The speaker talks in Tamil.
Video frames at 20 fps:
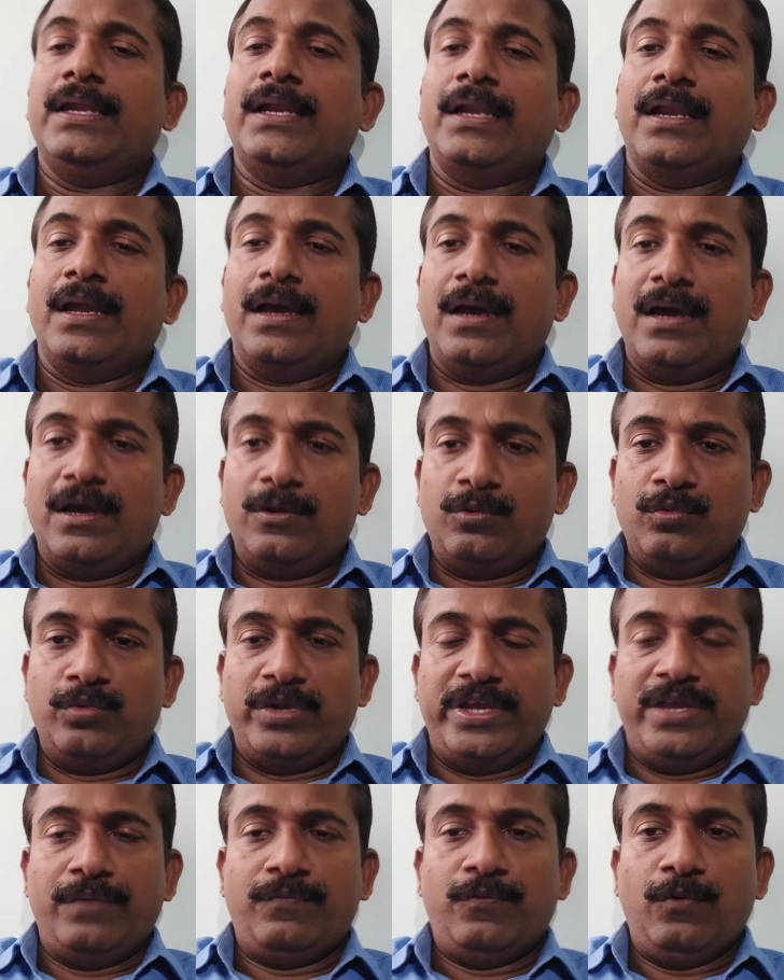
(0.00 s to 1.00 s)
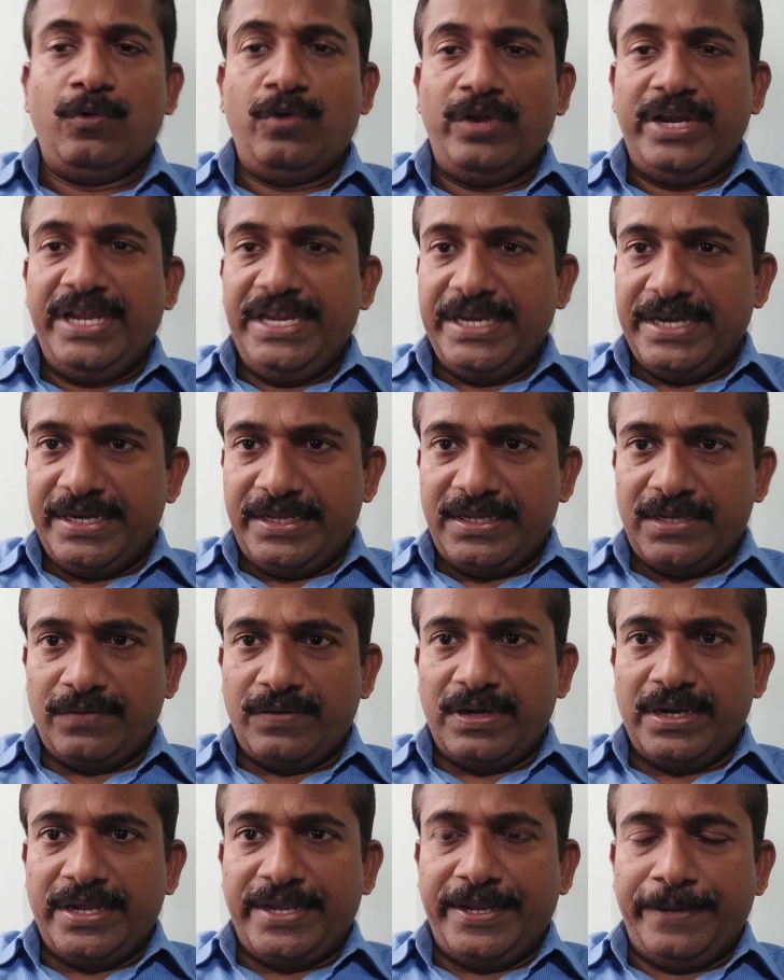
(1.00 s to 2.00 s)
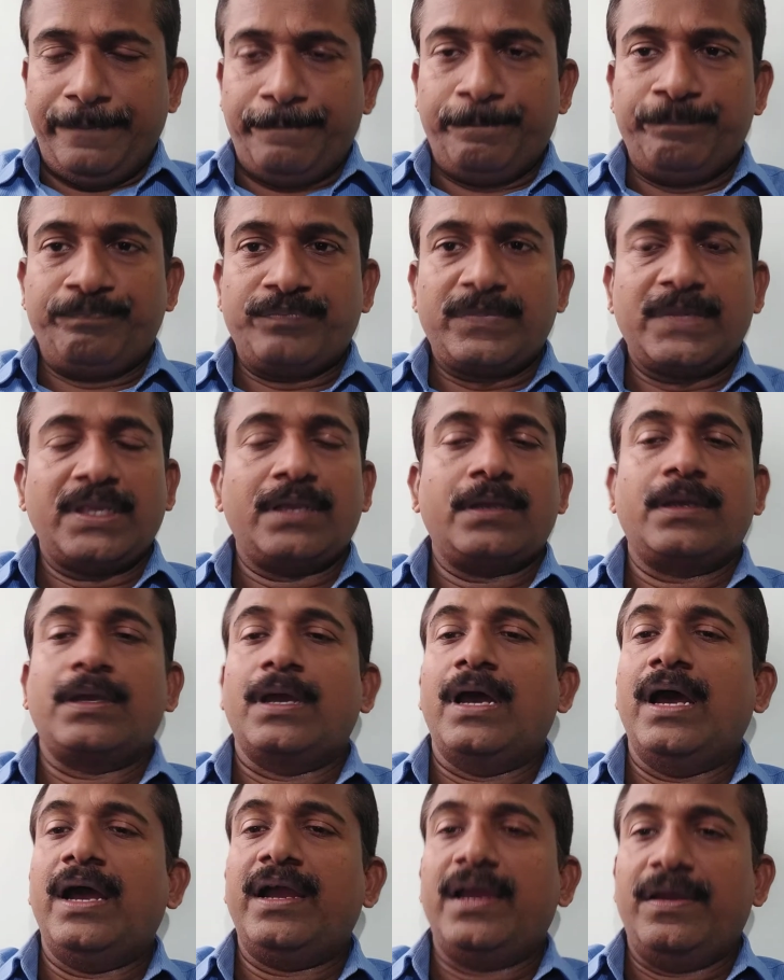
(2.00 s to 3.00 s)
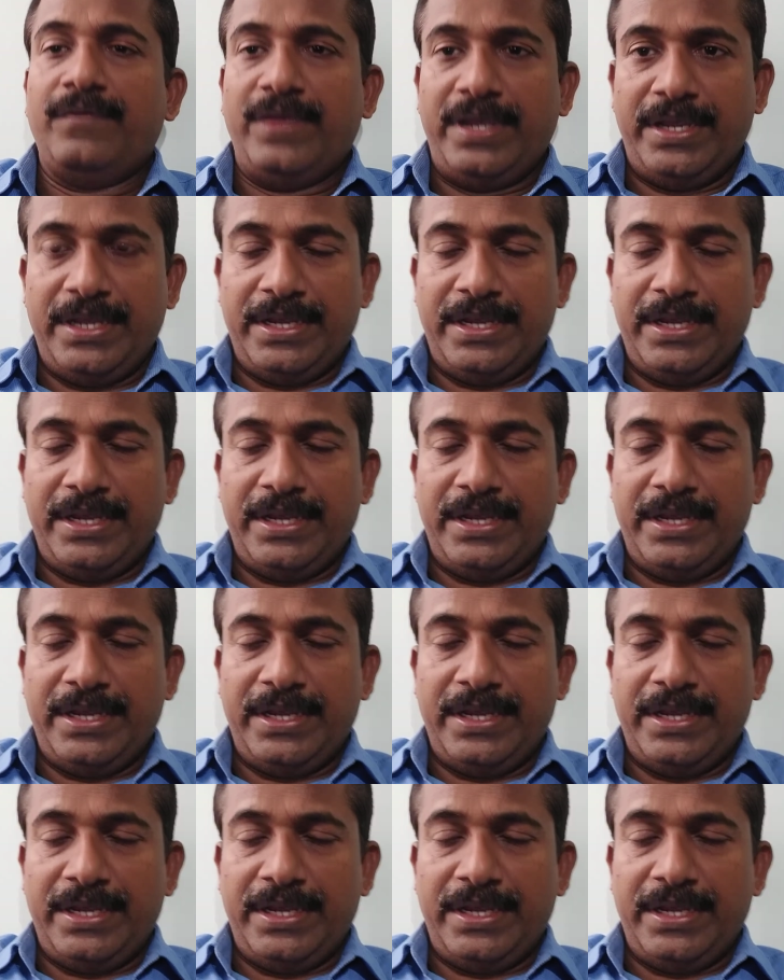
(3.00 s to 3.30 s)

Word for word: நான் உன்னுடைய ஃபோனை எடுக்கவில்லை ஆகவே